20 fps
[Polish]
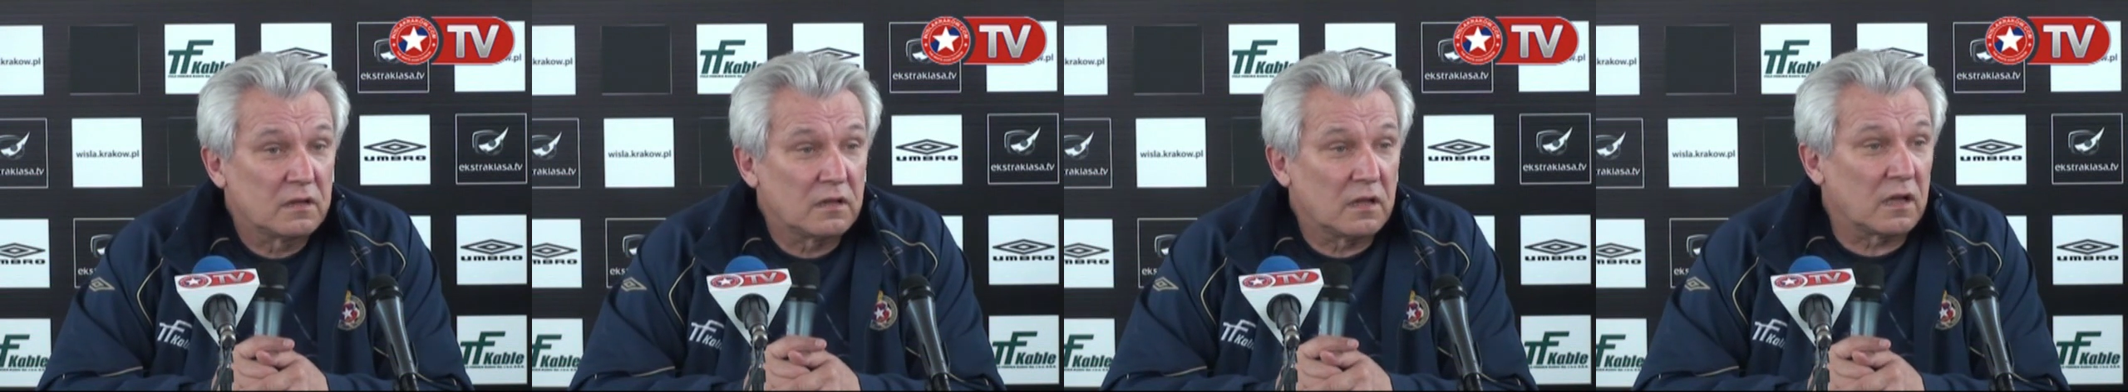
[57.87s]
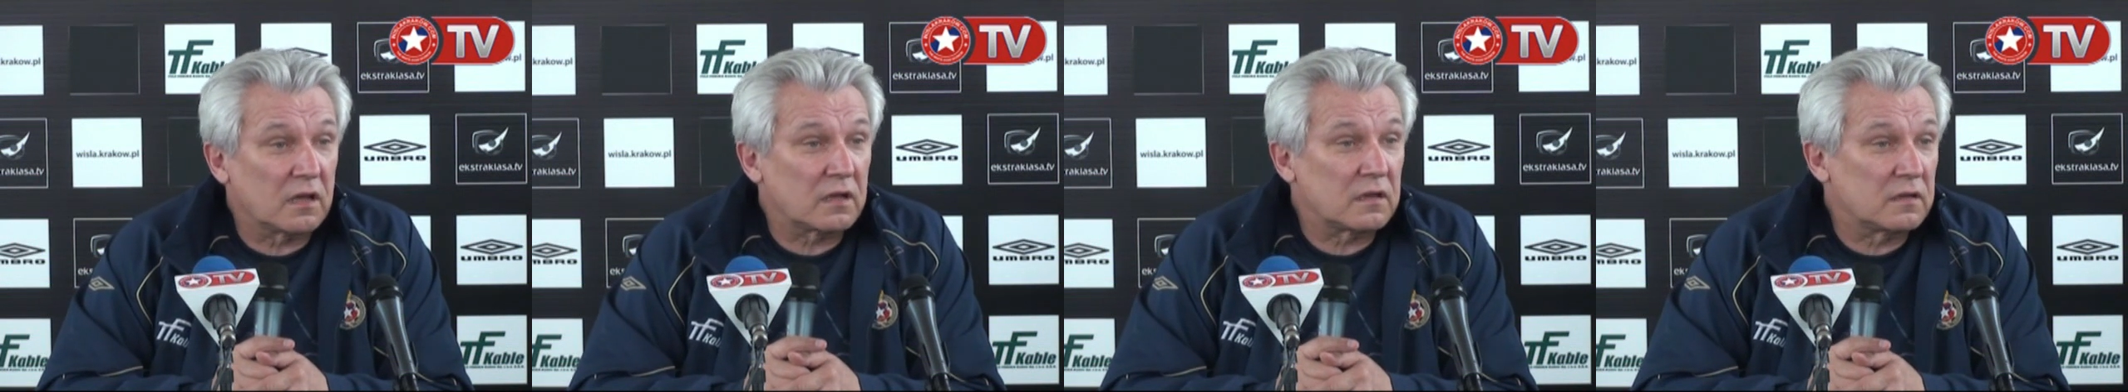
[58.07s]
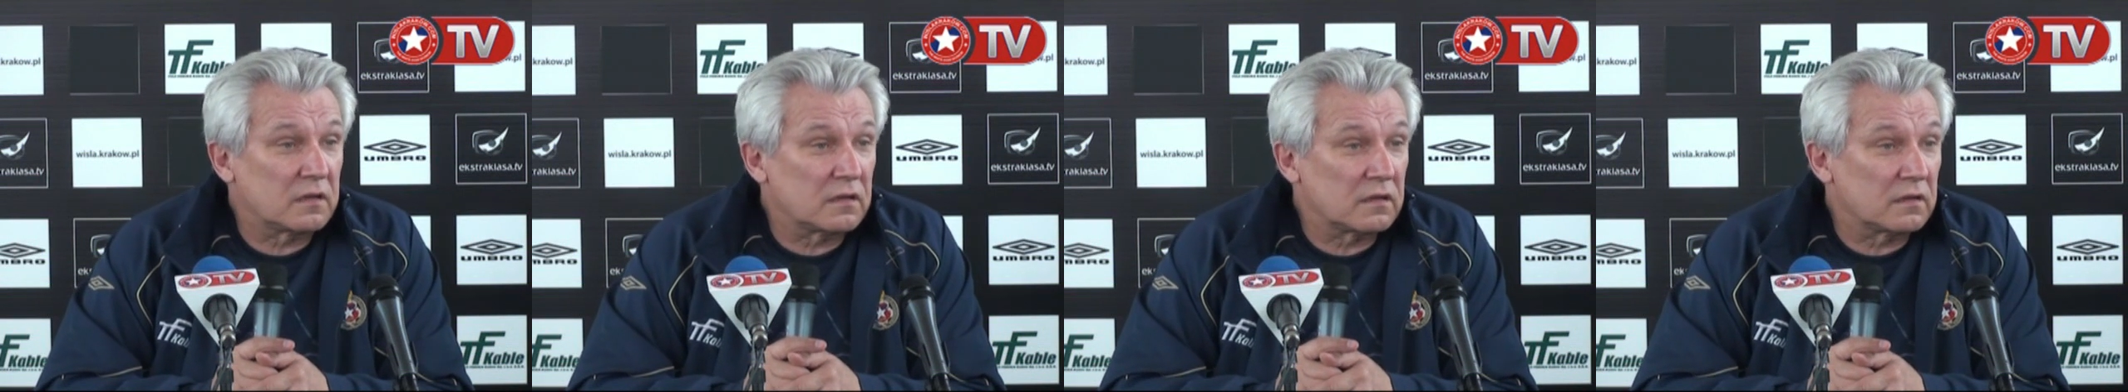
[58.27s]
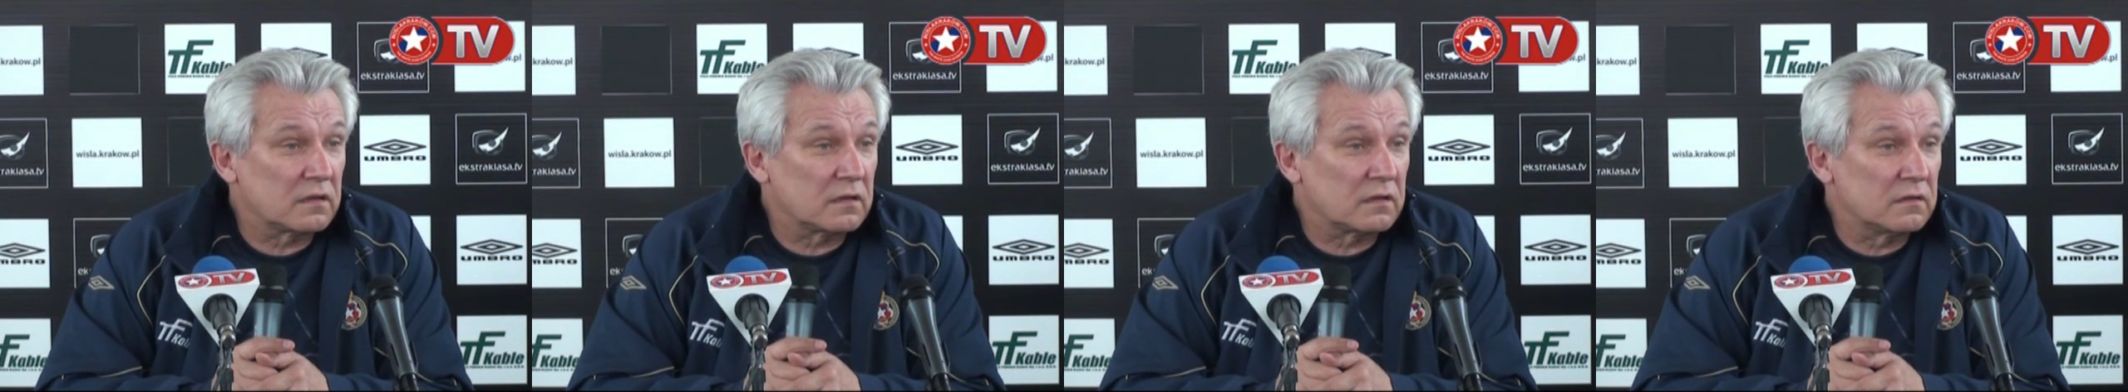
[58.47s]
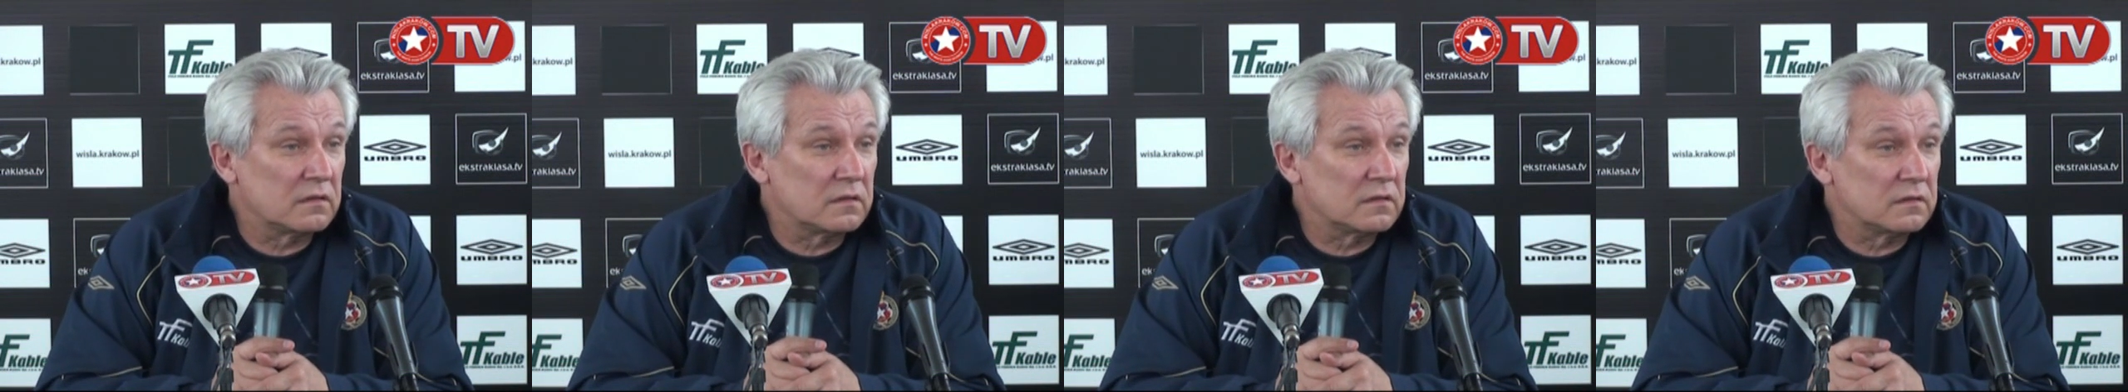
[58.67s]
tak
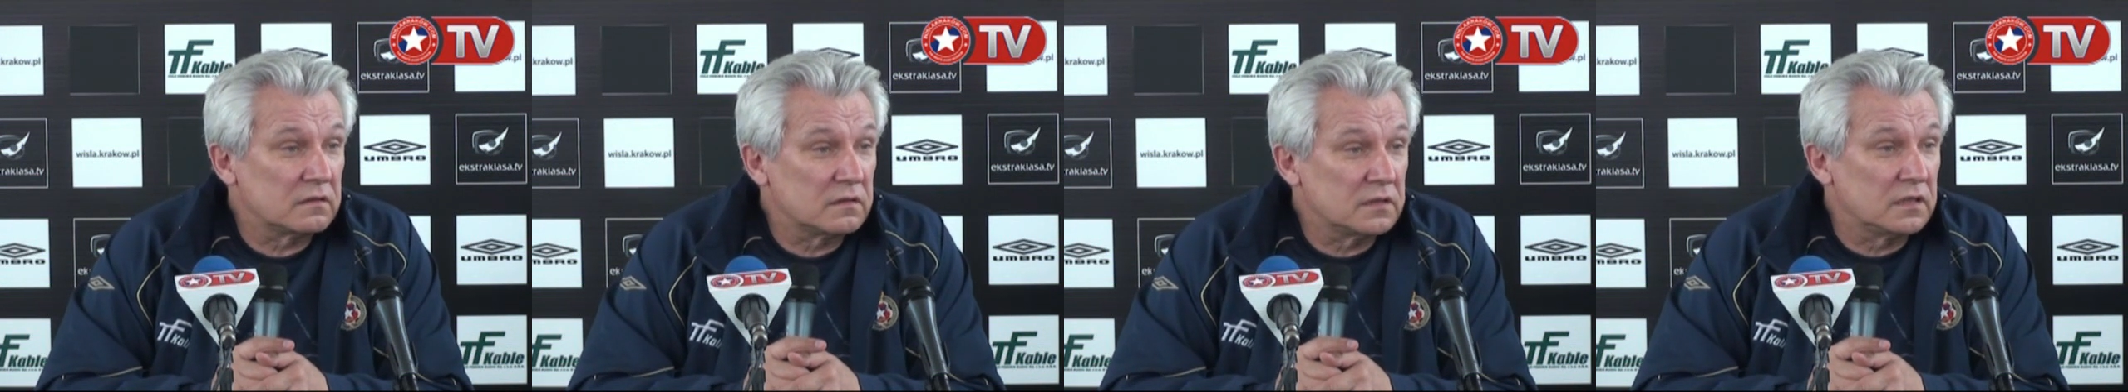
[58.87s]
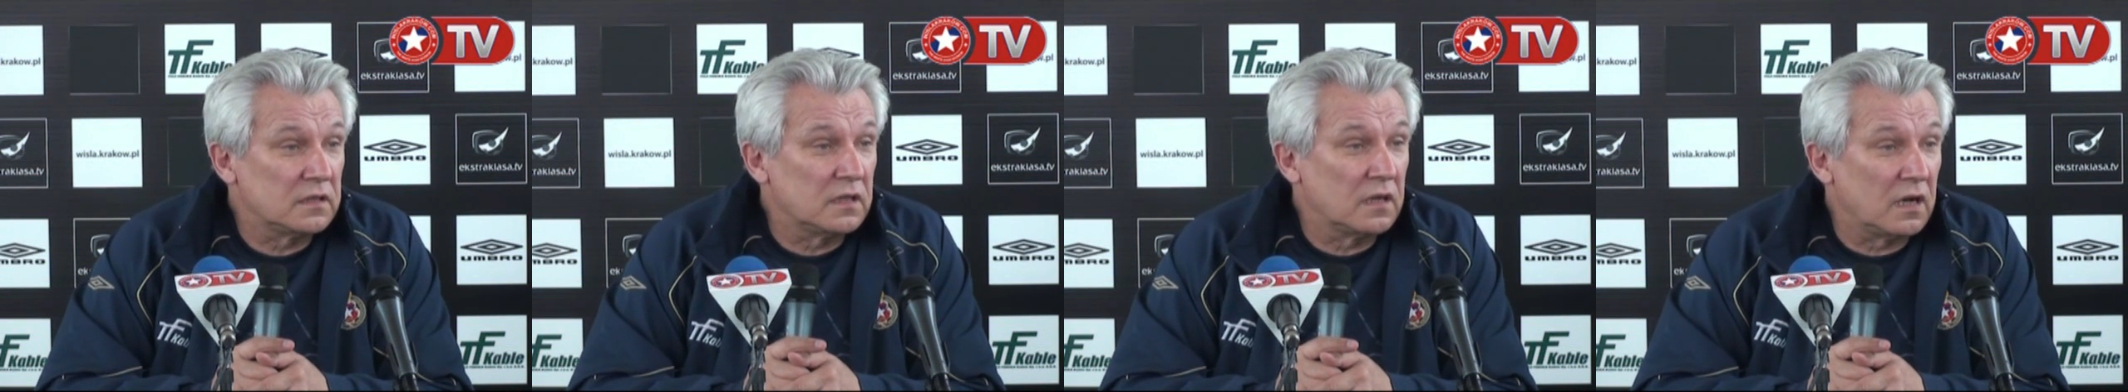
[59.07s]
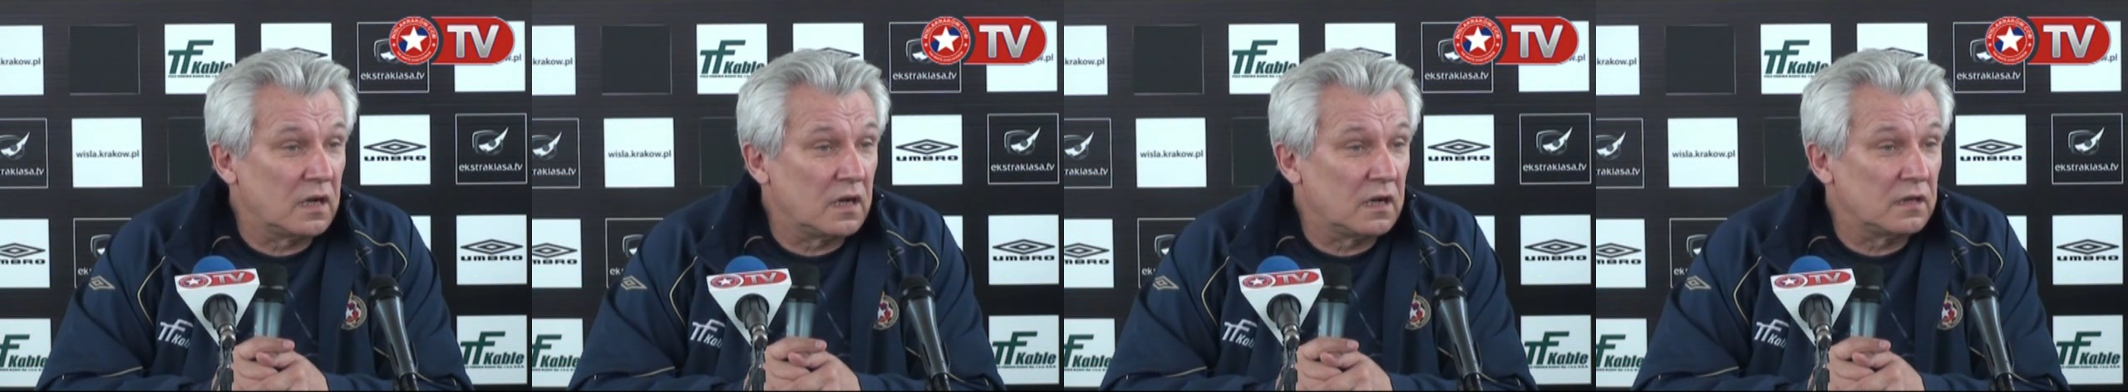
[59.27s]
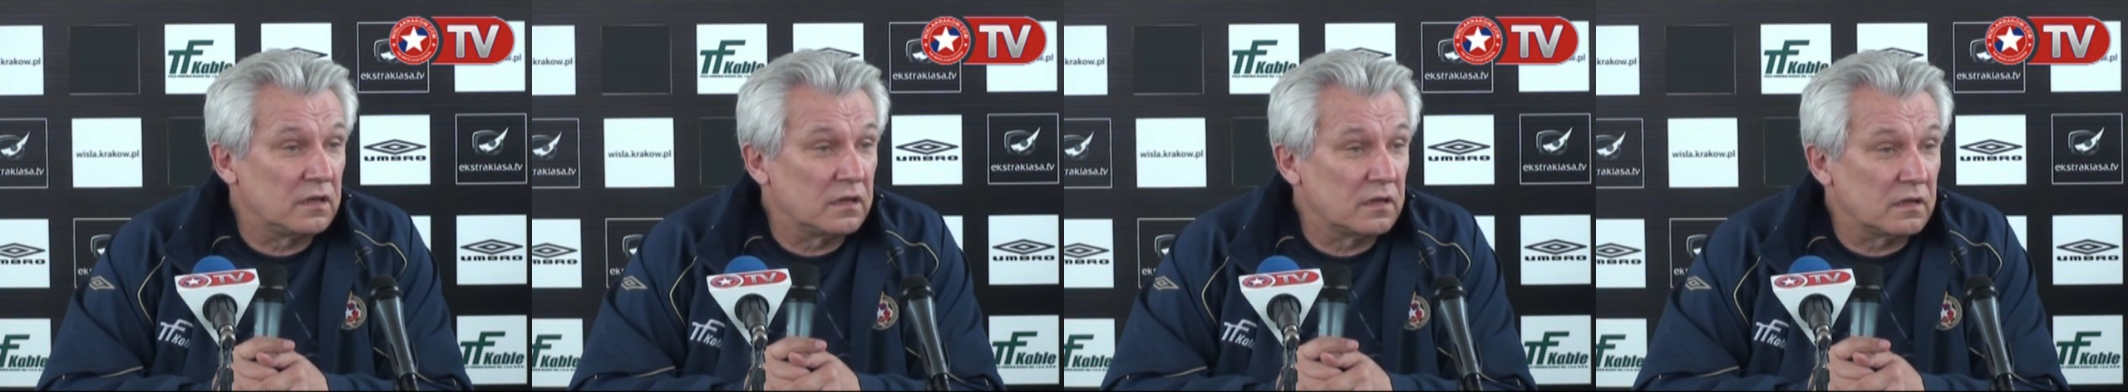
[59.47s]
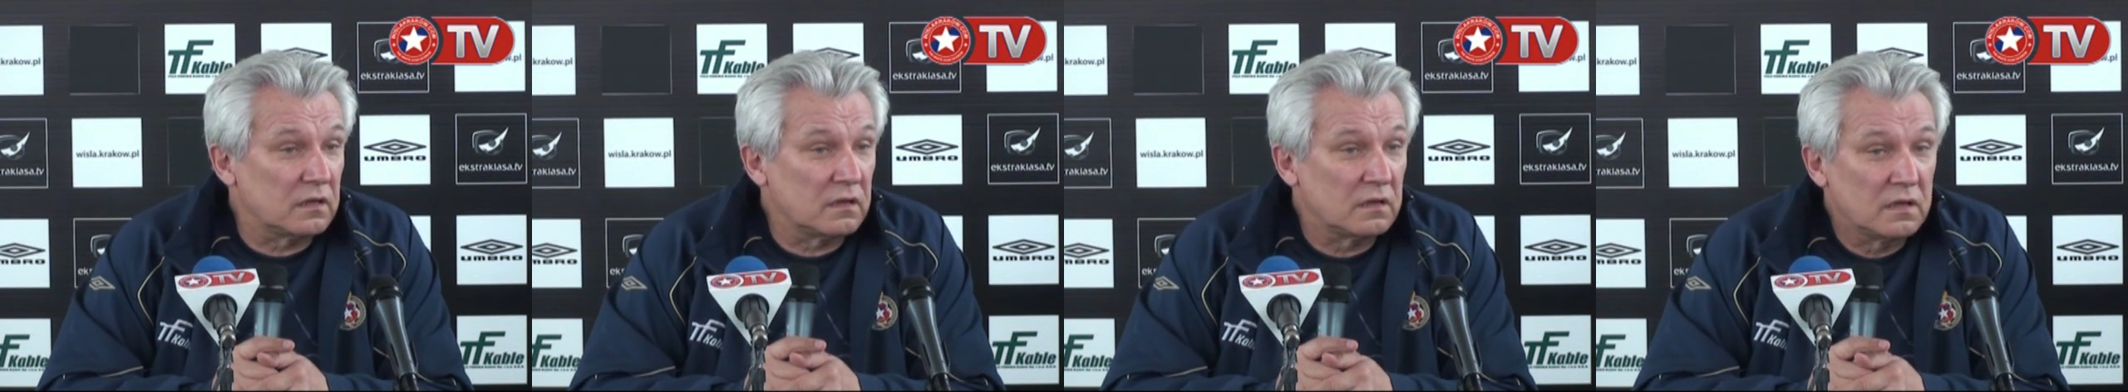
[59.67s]

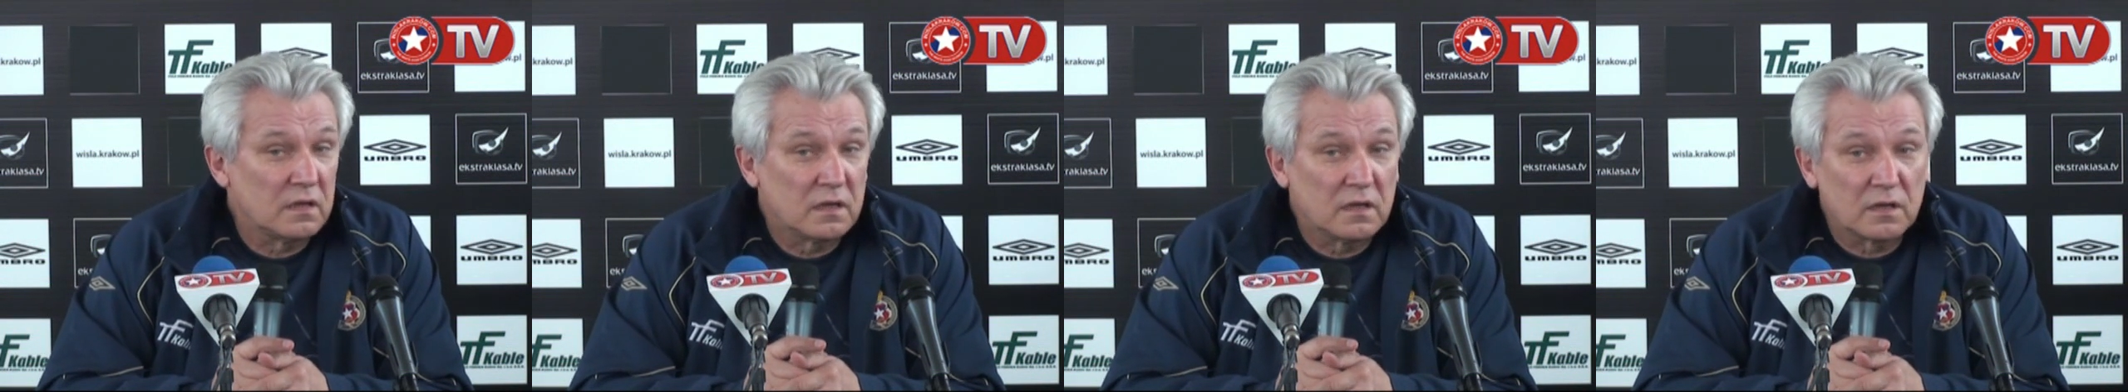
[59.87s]
idealnie